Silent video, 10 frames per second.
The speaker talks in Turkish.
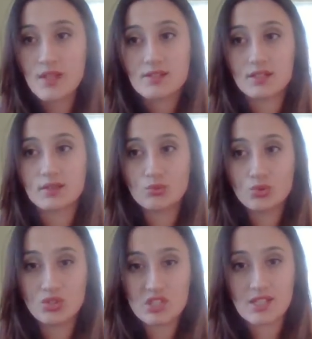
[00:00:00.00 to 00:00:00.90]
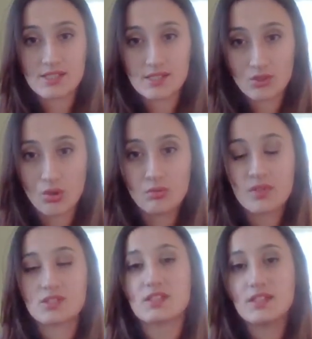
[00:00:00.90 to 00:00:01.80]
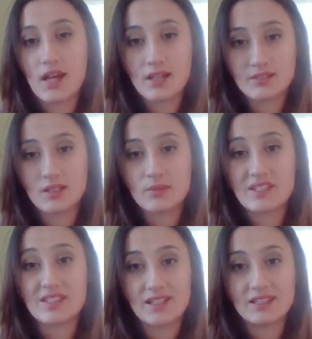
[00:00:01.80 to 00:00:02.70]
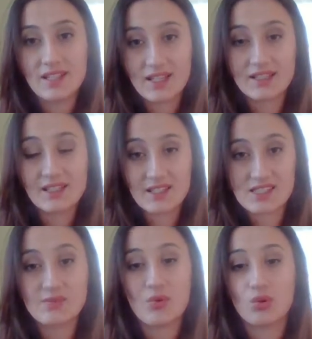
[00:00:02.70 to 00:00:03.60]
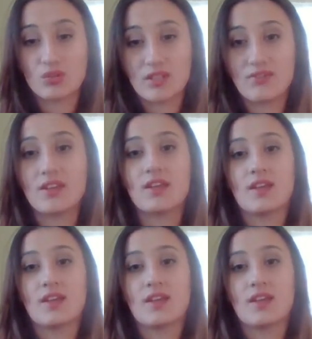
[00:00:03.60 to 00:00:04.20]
Zaten bugün içerisinde olmazsa yarına bir tane teknik resim ödevi